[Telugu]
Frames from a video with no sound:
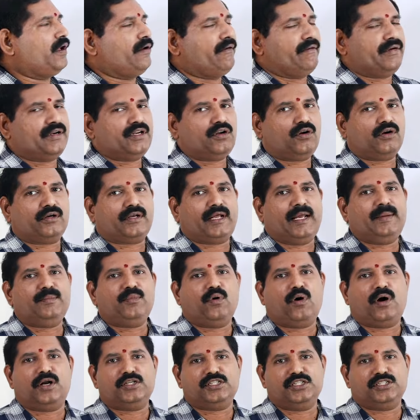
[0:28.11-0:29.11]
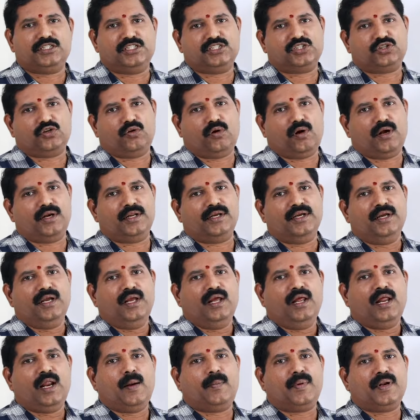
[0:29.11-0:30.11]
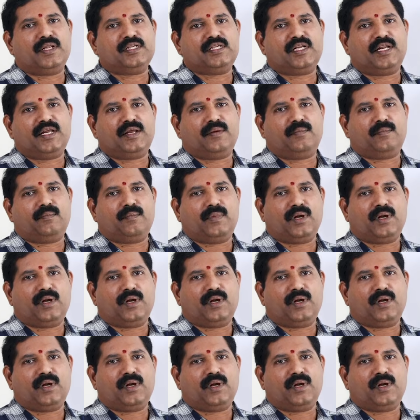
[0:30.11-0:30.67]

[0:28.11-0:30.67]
ఎవరైనా ఒక టైం హార్జన్ తీసుకోవాలి ఎప్పుడైనా సరే